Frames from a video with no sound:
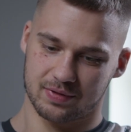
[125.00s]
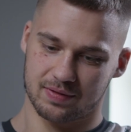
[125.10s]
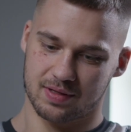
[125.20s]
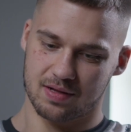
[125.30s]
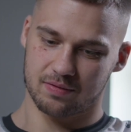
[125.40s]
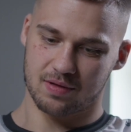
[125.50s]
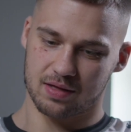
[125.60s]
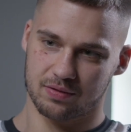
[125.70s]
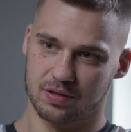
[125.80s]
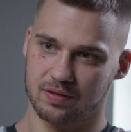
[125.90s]
ze względu
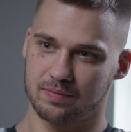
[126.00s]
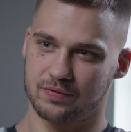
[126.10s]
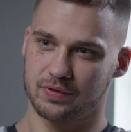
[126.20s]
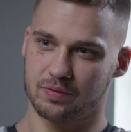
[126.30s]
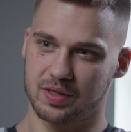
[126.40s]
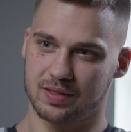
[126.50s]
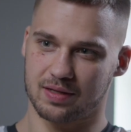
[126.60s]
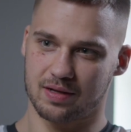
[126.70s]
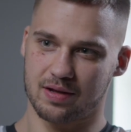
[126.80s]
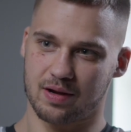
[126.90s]
na to, że w sumie z
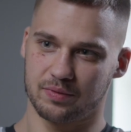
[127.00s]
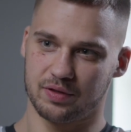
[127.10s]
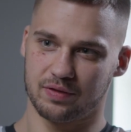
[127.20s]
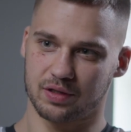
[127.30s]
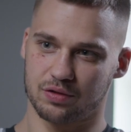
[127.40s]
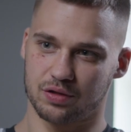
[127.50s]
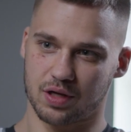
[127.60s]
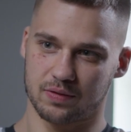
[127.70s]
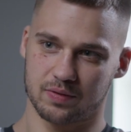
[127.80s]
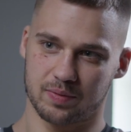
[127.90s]
trenerami większość
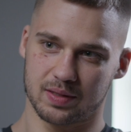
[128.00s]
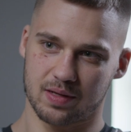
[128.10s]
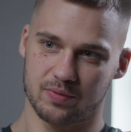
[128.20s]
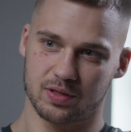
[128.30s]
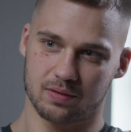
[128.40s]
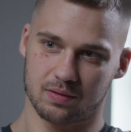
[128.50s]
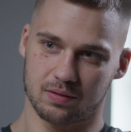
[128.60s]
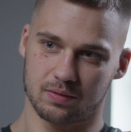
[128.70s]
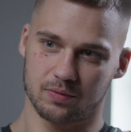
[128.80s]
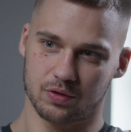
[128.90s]
czasu spędzamy,
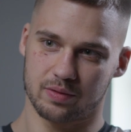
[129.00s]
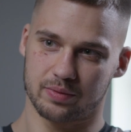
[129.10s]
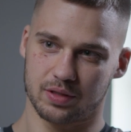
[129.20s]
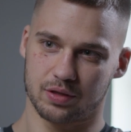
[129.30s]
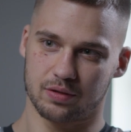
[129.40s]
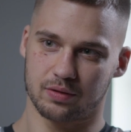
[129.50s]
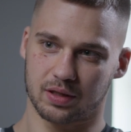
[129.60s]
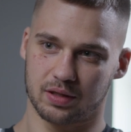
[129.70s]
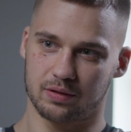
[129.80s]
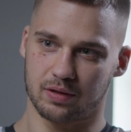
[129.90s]
to można powiedzieć, że to
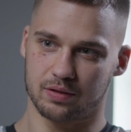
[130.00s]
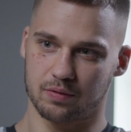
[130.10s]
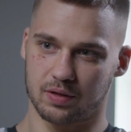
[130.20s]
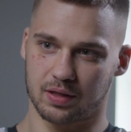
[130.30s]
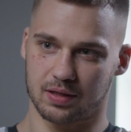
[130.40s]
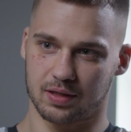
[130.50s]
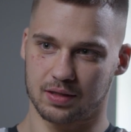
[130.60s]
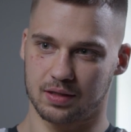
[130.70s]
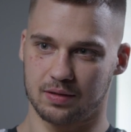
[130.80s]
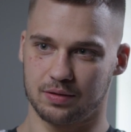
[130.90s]
taki trochę członek
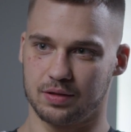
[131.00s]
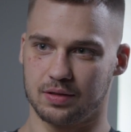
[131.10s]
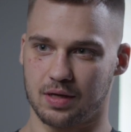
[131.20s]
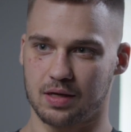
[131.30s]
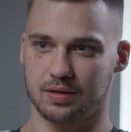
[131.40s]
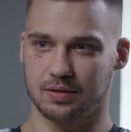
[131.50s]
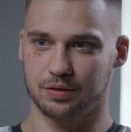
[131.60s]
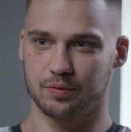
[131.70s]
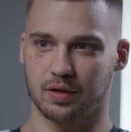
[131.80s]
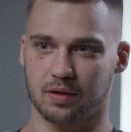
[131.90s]
naszej rodziny. Nie?
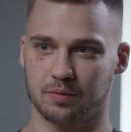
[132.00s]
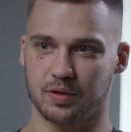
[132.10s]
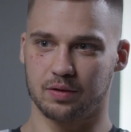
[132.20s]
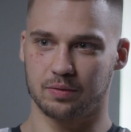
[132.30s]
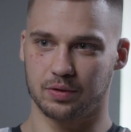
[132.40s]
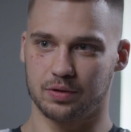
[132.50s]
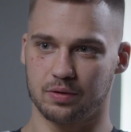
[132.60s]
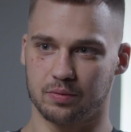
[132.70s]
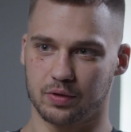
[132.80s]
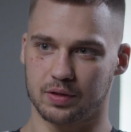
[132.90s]
Jesteśmy taką jedną
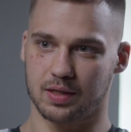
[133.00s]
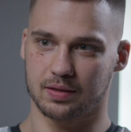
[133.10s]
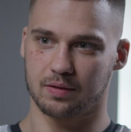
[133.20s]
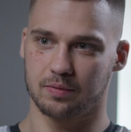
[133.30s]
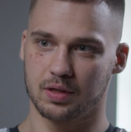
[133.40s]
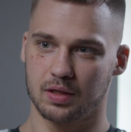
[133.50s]
rodziną bokserską.